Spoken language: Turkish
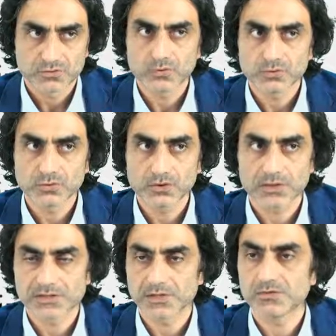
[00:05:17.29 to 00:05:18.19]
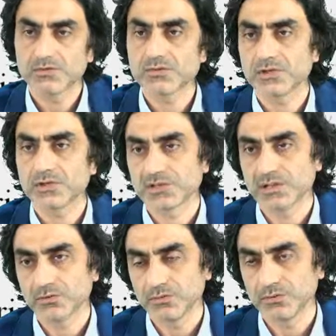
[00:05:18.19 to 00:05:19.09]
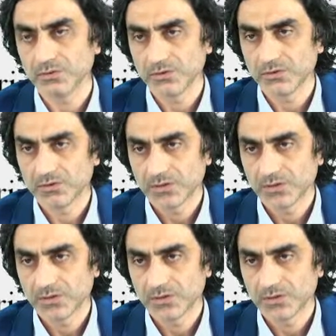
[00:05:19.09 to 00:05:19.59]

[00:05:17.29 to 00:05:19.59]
çoğunlukla zaruri süreçler oluyor.